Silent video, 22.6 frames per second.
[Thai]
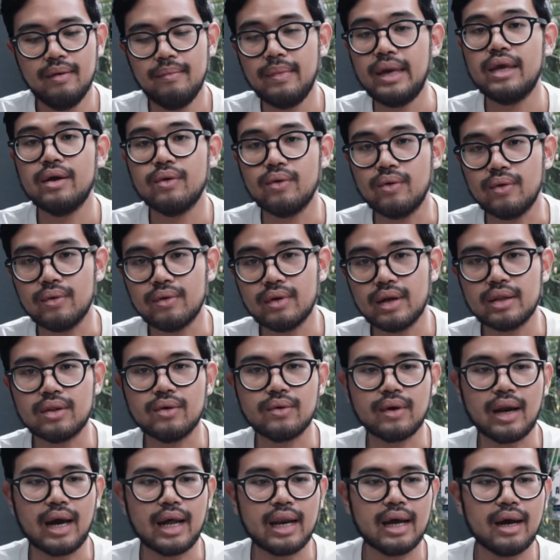มีอยู่ในต
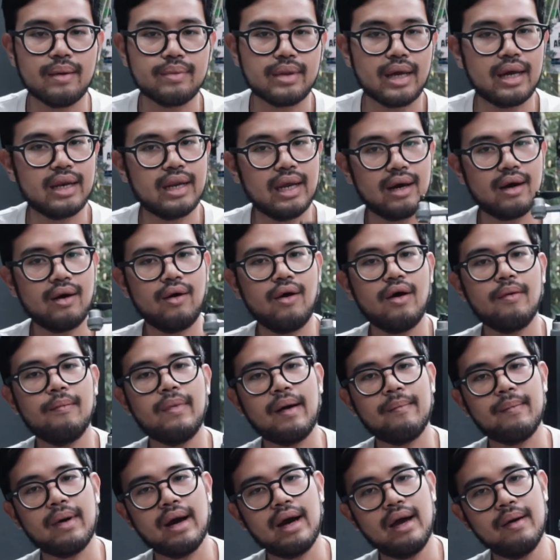รงนั้นนะครับแต่เนี้ยเขาออกแบ
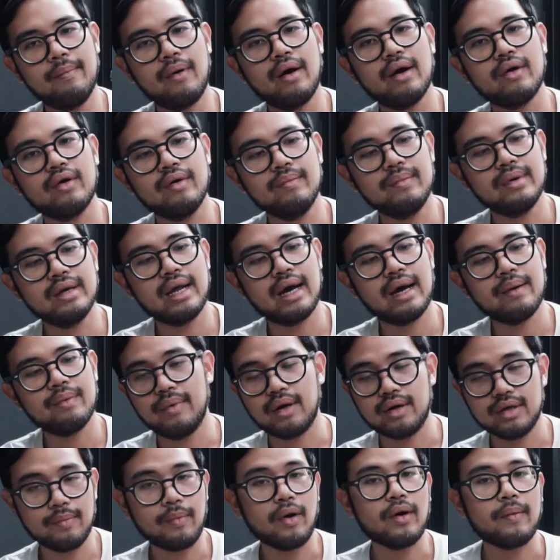บมาให้ปล่อยด้วยมือได้ มั
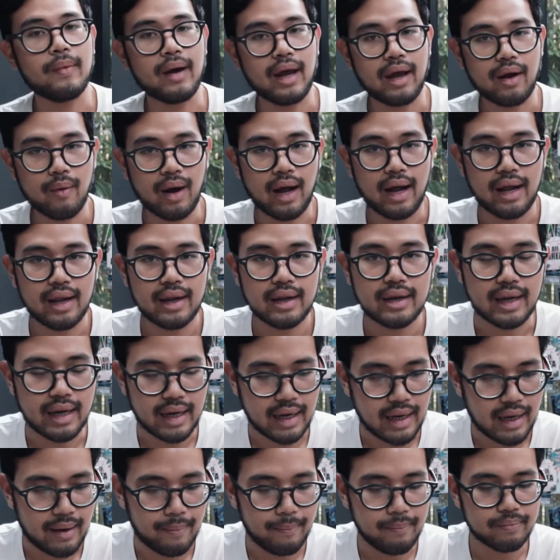นก็จะปลอดภัยกว่า
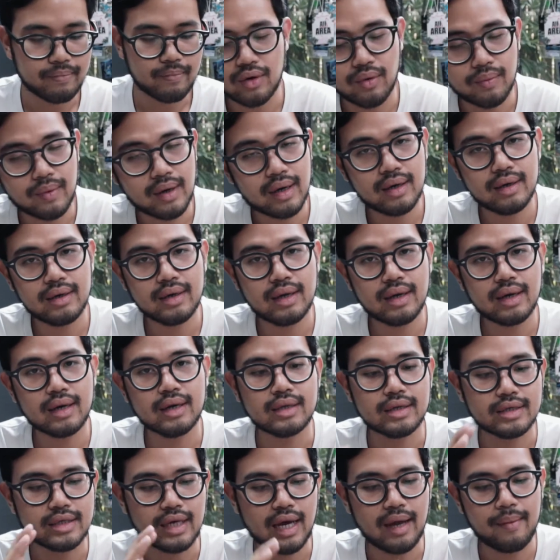นะครับสรุปก็คือถ้าเกิด
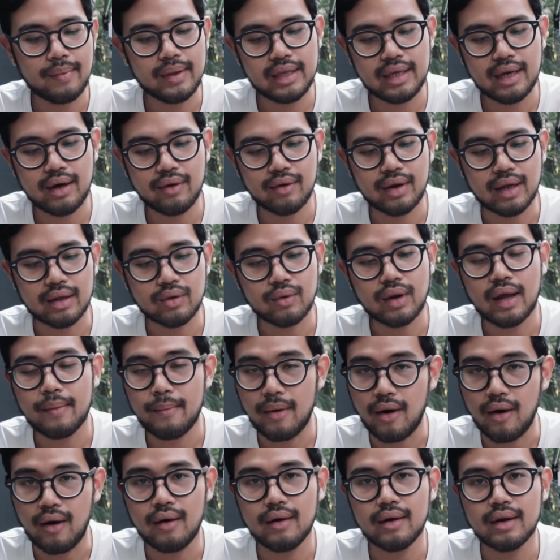จะใช้ไปเที่ยวเนี่ยตัวนี้
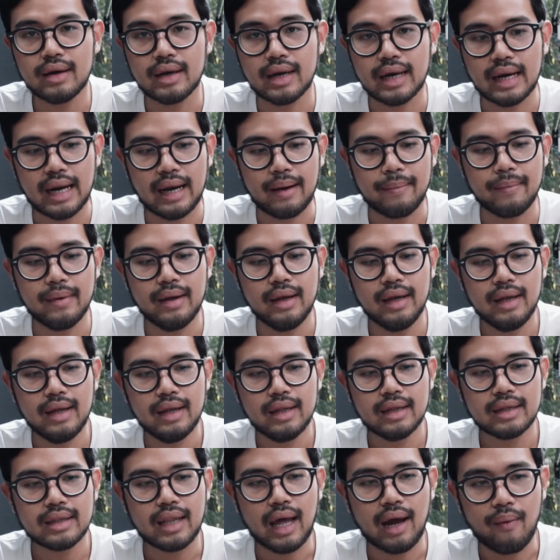เหมาะนะครับ
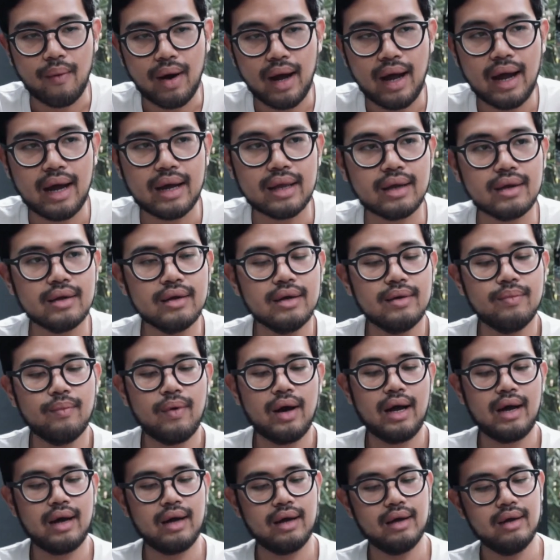แต่ว่าอย่าลืม
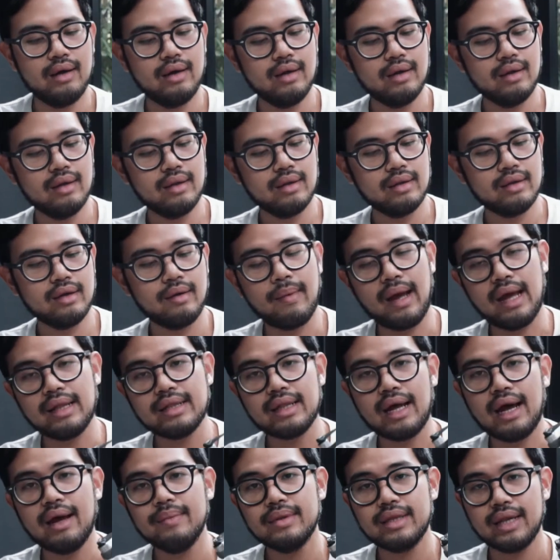ว่าถึงแม้
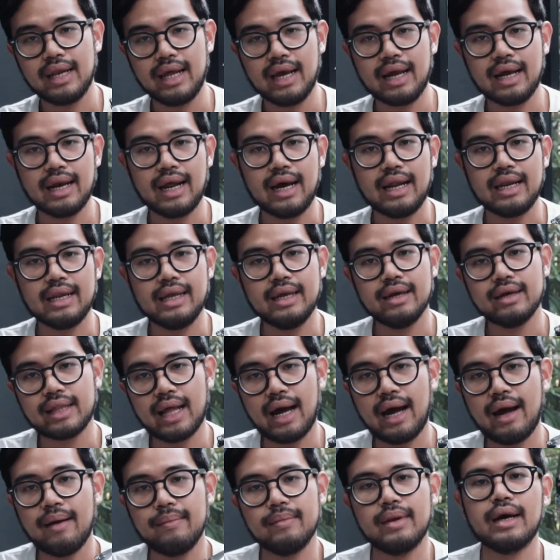ไซส์มันจะเล็กขนาดนี้ก็
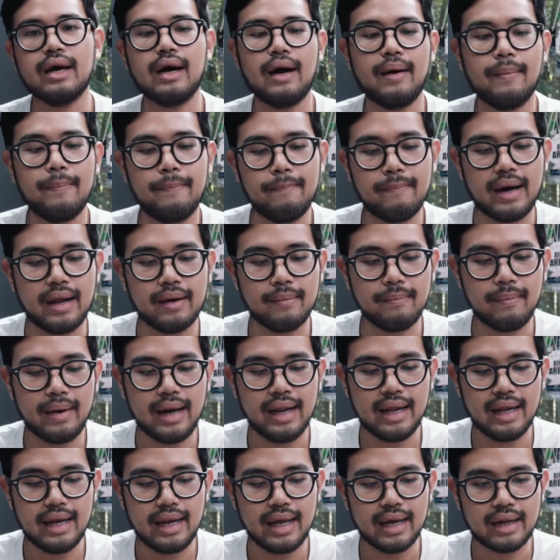ตามนะครับ มันไม่
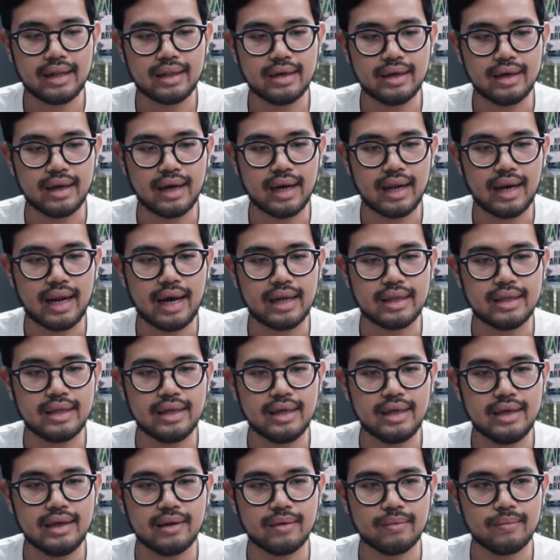ได้เล็กถึงขนาด
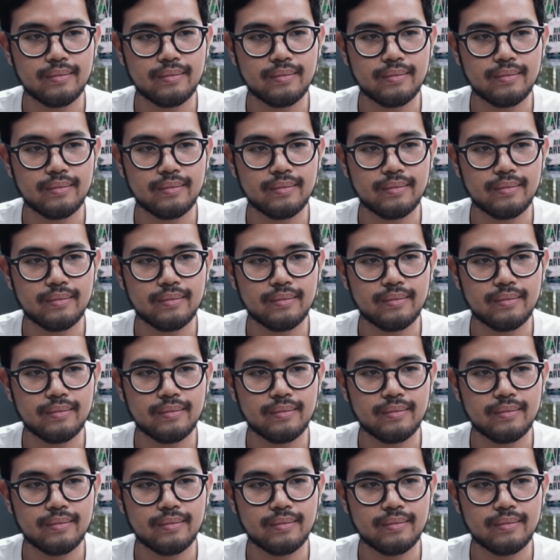ที่